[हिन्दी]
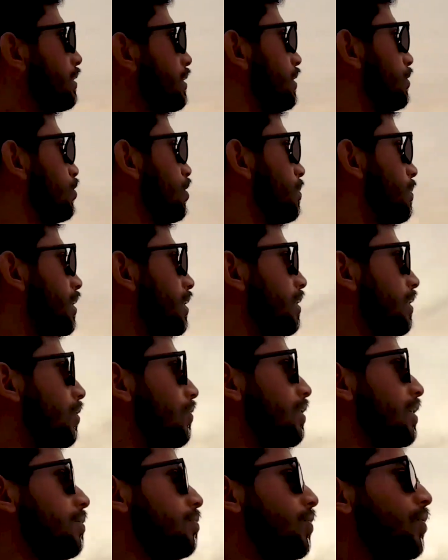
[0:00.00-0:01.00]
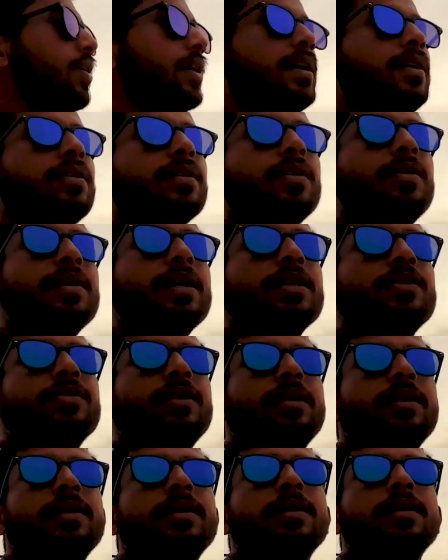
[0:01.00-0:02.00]
ये जो हमारा टाउन है बुमाया टाउन
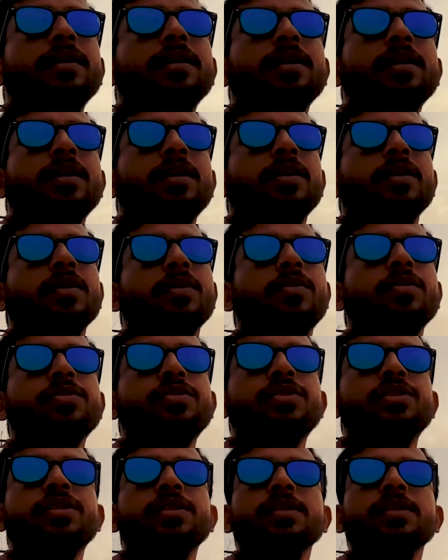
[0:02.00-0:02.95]
एक्चुअली कुछ